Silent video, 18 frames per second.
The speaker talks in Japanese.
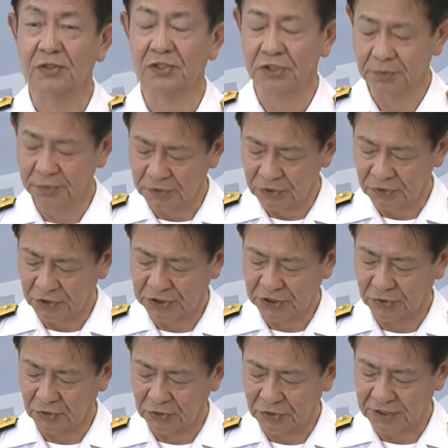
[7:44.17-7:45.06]
自分の
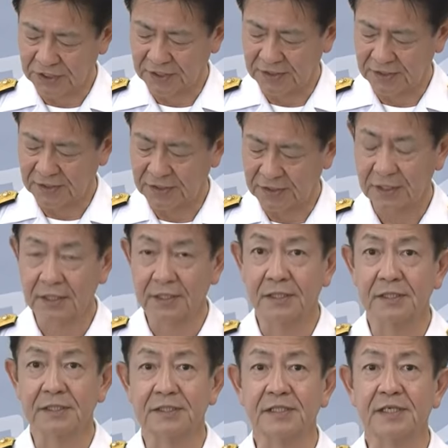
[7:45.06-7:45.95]
仕事に
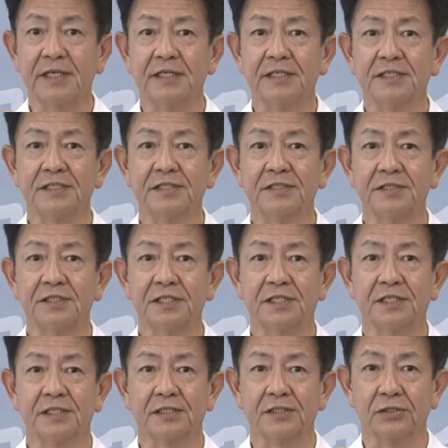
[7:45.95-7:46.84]
誠実
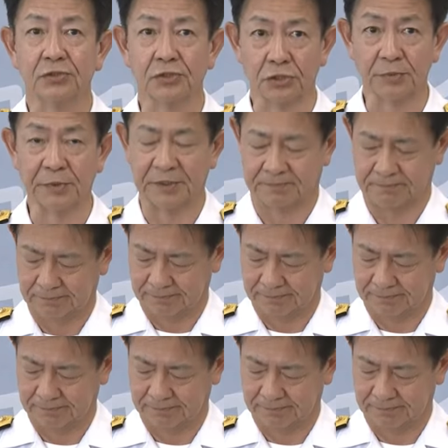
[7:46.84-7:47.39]
に取り組み、